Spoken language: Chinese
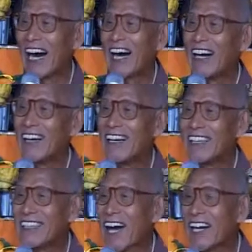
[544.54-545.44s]
啊，
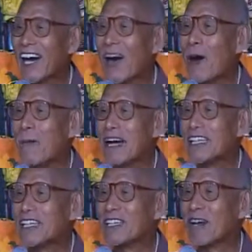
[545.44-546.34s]
他给那个好
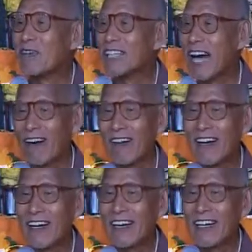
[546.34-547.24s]
名字叫斧头，
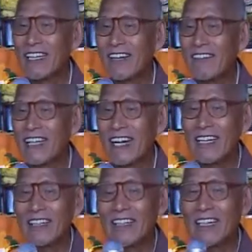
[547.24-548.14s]
因为那
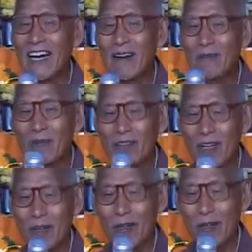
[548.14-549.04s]
个那个，
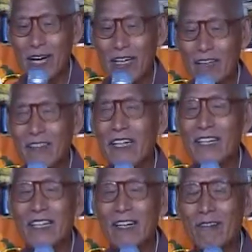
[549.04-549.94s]
反正什么那
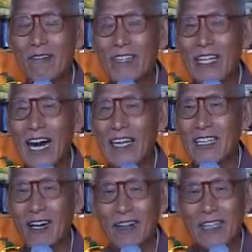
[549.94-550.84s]
个那个果那个
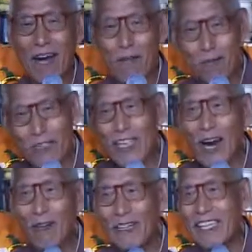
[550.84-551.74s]
样子好像斧
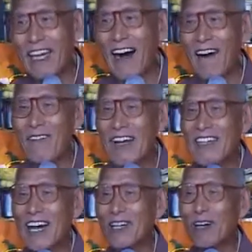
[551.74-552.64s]
头一样，
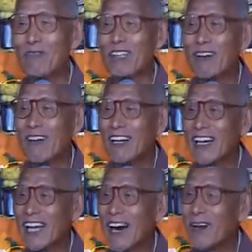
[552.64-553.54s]
他叫斧头，
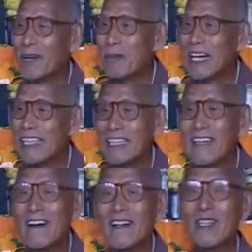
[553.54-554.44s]
给他好多名
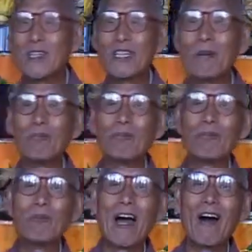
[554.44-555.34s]
词。你就是
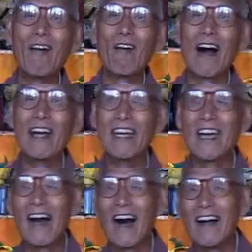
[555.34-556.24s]
卖花
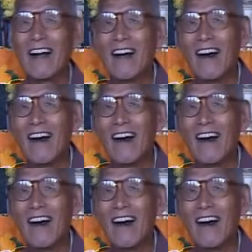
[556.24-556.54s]
一样，